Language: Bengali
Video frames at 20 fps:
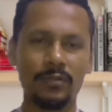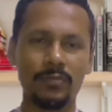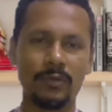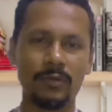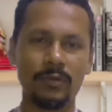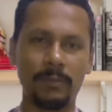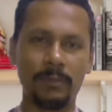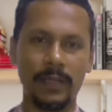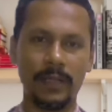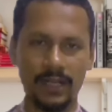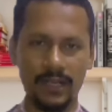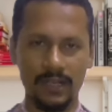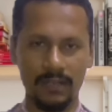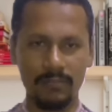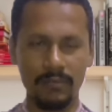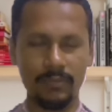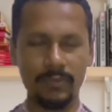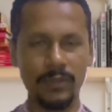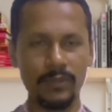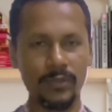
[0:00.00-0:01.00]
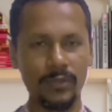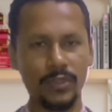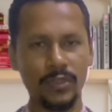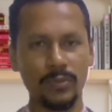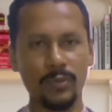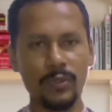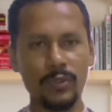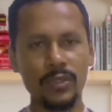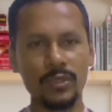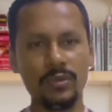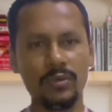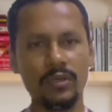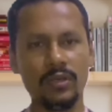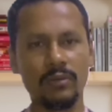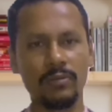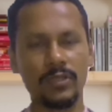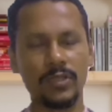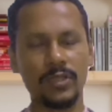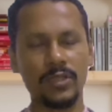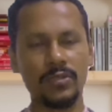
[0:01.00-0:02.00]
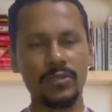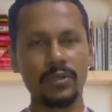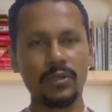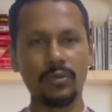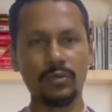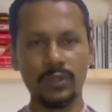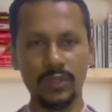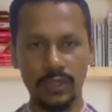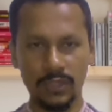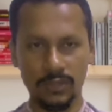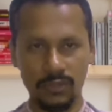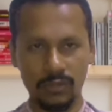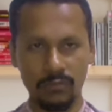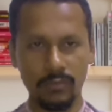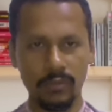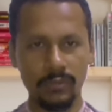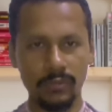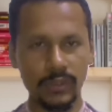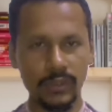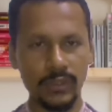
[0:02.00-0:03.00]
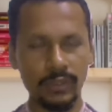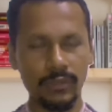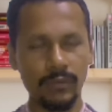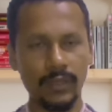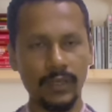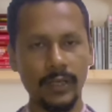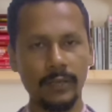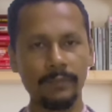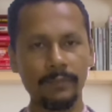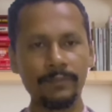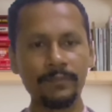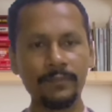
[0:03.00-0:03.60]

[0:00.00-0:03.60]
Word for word: অথবা প্যারালাল বিভিন্ন সমস্যা হলে বিশেষ করে অতিরিক্ত বমি হওয়া